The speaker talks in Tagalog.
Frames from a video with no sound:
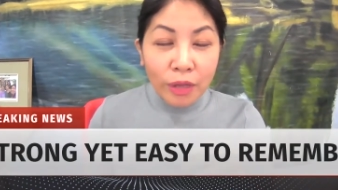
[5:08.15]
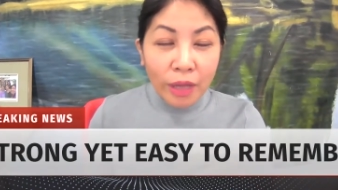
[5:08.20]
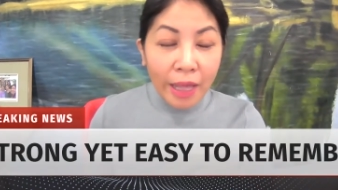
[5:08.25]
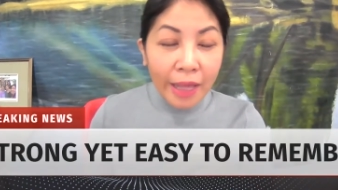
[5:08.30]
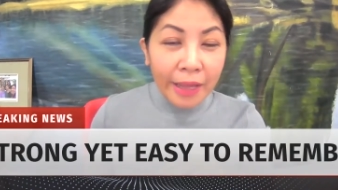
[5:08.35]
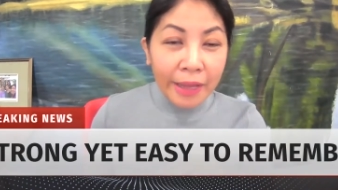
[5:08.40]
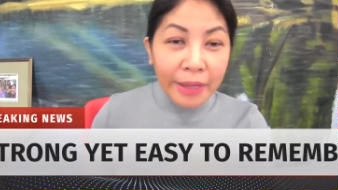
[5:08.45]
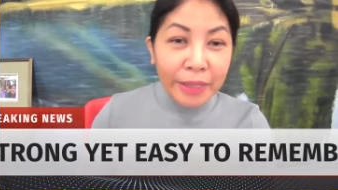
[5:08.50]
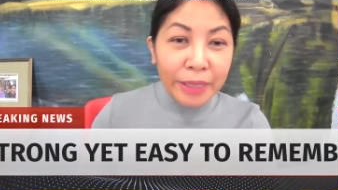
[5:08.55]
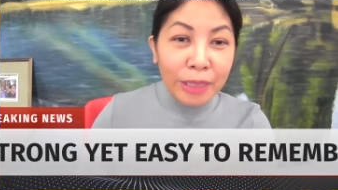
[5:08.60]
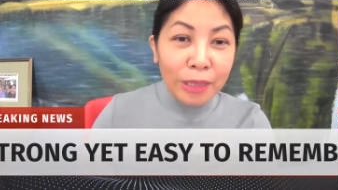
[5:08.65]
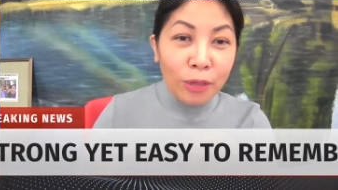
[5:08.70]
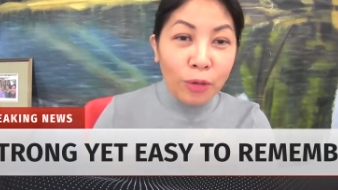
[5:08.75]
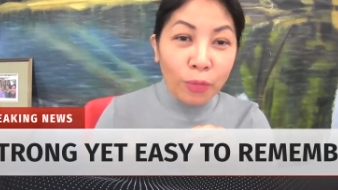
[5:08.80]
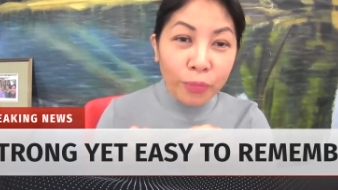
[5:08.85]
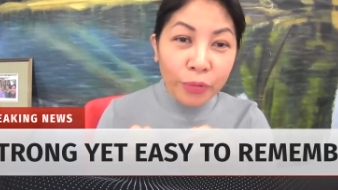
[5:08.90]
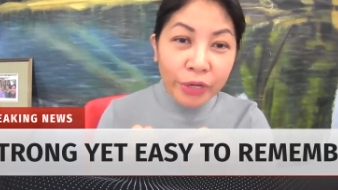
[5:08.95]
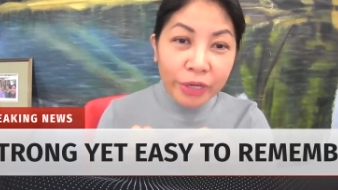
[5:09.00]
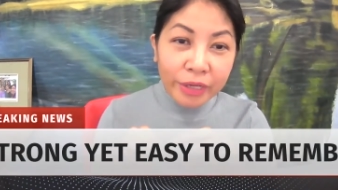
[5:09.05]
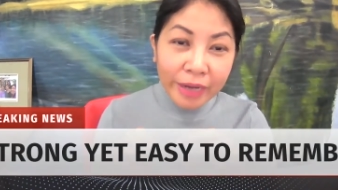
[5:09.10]
uh,
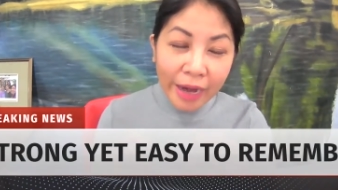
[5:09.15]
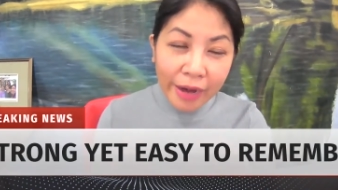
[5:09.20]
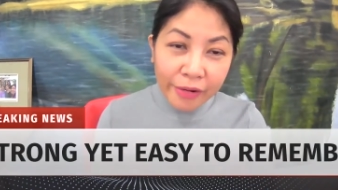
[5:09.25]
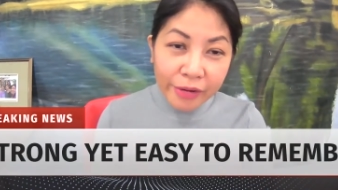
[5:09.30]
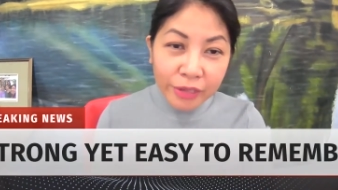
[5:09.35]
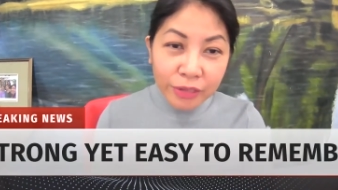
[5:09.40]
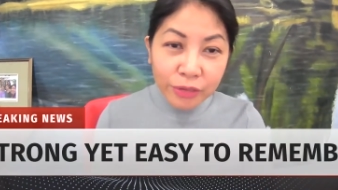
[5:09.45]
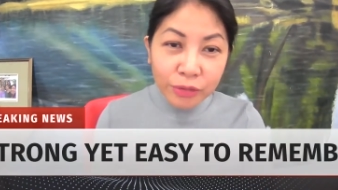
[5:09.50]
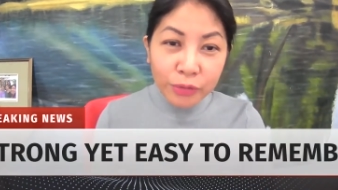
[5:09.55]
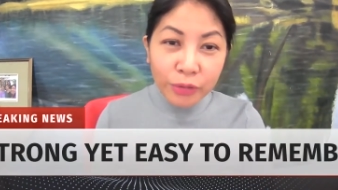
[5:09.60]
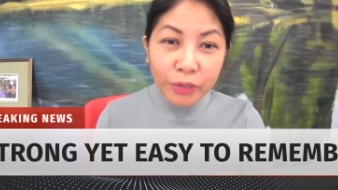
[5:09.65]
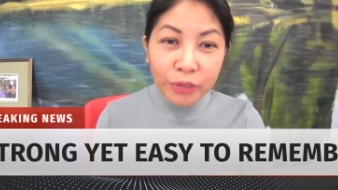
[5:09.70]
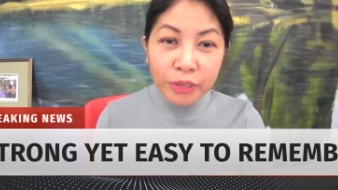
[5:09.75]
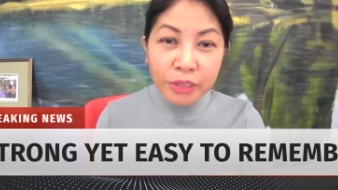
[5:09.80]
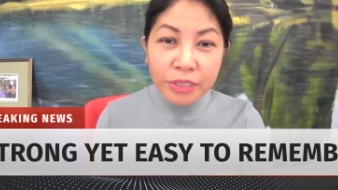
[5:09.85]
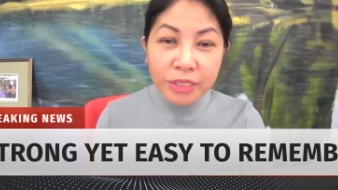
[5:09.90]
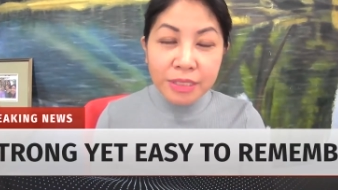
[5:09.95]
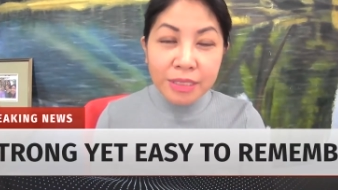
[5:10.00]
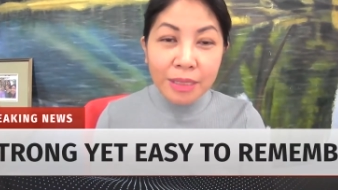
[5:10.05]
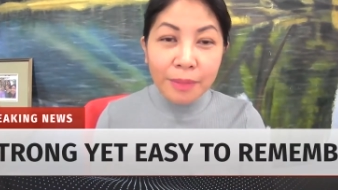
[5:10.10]
lower
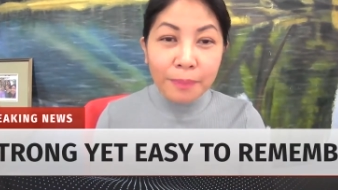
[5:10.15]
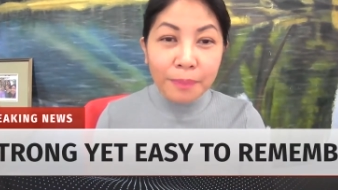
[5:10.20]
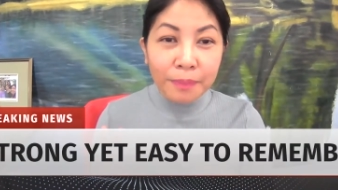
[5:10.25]
characters